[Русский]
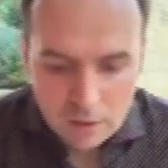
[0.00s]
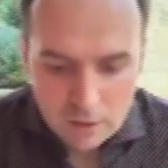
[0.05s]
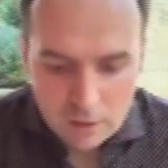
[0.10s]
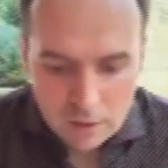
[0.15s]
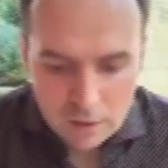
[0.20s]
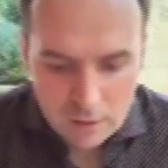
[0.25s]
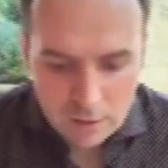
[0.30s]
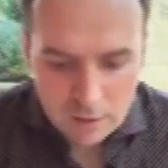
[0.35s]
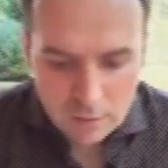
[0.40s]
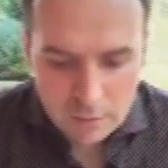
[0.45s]

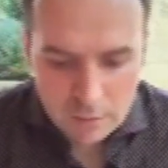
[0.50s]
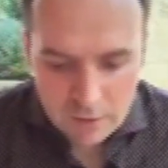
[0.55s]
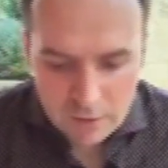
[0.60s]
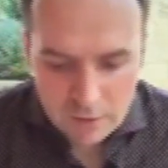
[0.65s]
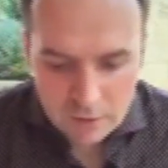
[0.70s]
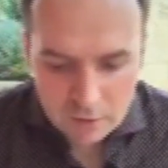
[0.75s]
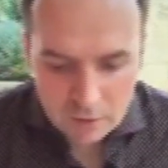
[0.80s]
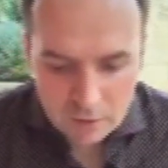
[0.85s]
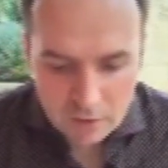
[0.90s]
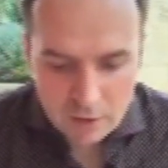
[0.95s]
А,
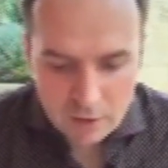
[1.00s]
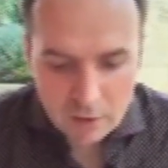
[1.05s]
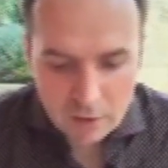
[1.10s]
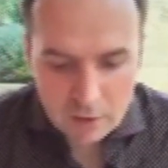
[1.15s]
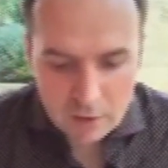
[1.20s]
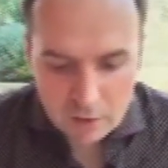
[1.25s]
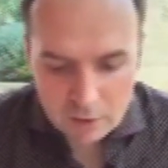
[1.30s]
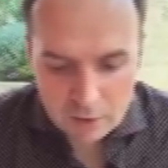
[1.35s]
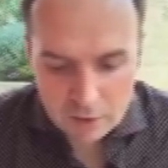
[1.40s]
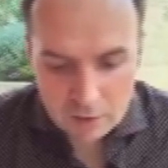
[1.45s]
первое.
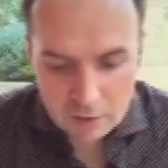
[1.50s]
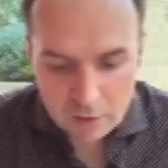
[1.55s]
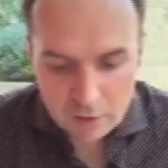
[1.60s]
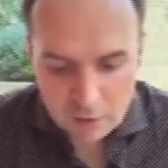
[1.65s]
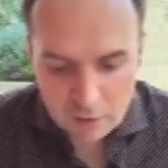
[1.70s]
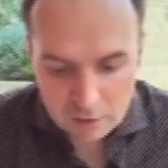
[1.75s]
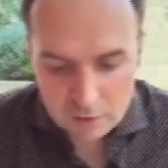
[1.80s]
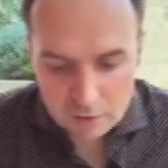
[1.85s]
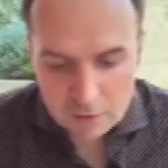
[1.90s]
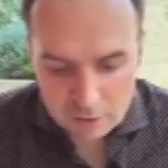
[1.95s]

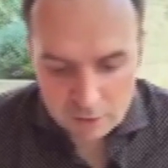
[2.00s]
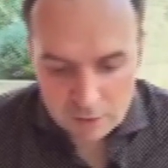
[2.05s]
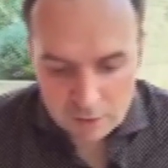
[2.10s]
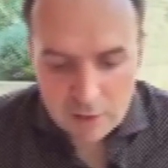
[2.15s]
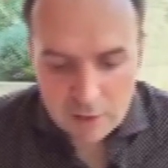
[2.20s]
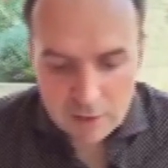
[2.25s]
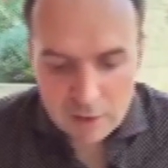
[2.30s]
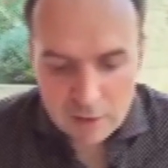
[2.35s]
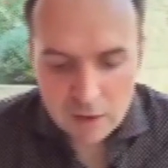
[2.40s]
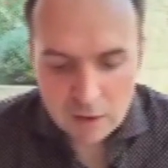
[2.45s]
А,
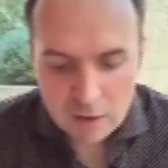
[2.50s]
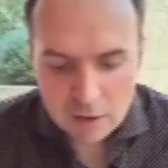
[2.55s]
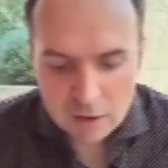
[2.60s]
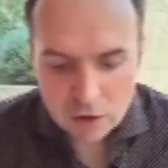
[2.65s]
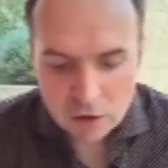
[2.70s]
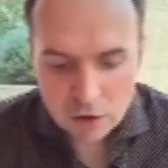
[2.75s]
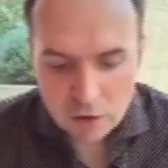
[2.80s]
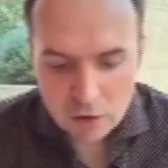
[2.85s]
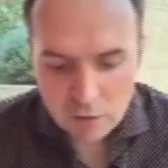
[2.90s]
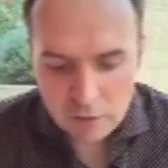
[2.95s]
как я
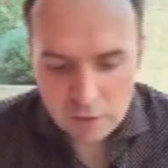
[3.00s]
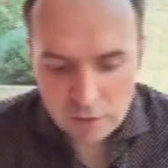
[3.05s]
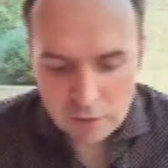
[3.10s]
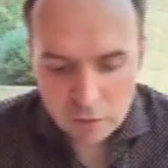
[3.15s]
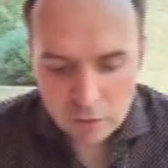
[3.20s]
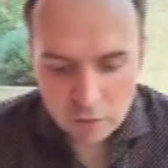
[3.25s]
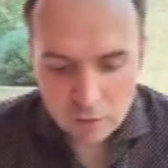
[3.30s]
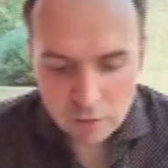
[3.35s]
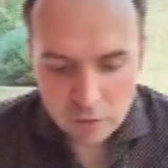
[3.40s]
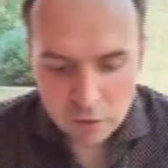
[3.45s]
раньше
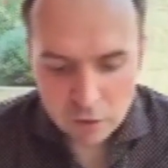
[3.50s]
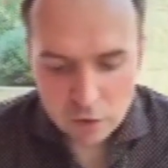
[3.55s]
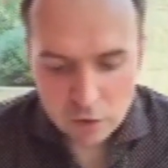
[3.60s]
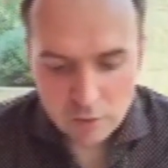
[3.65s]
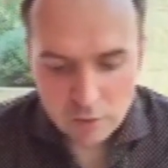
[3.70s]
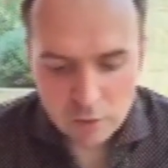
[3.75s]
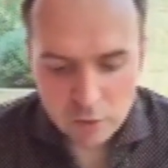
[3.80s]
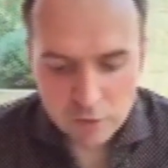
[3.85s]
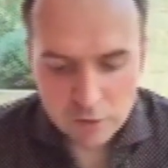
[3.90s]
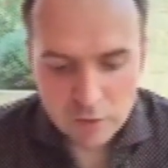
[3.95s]
говорил, он
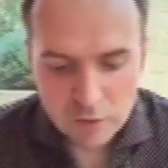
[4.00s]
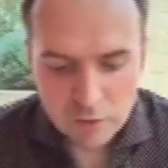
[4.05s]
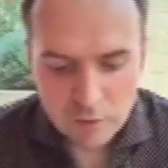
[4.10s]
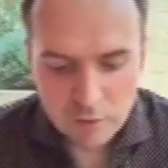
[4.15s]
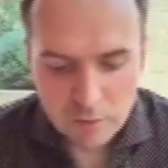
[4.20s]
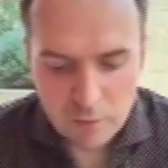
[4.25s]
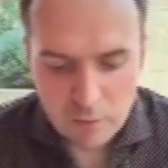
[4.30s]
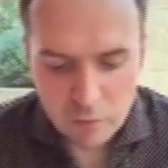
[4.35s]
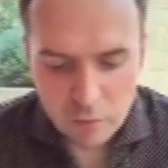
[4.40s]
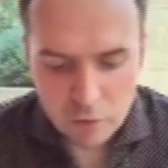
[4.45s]
просит
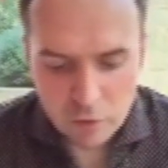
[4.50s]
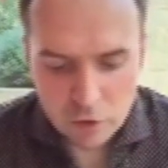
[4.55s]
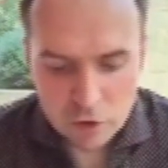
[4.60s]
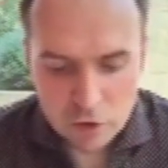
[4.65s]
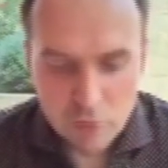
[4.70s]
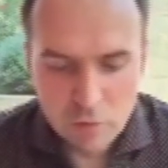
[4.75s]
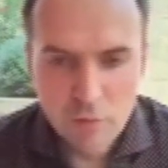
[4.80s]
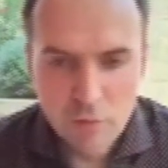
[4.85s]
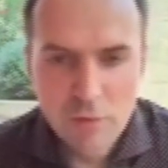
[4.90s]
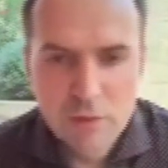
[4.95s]

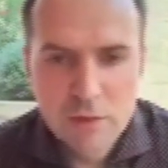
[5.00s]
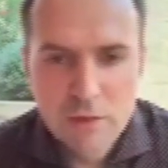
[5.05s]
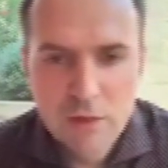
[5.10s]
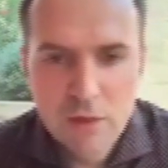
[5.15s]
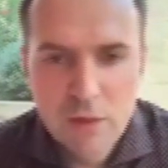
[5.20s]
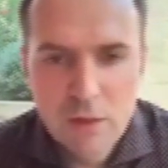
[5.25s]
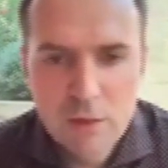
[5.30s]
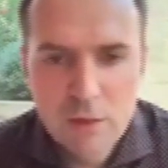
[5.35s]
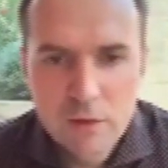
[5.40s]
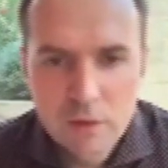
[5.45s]
по-большему
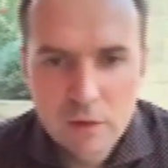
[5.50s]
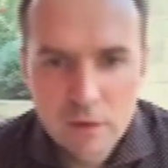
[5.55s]
писать.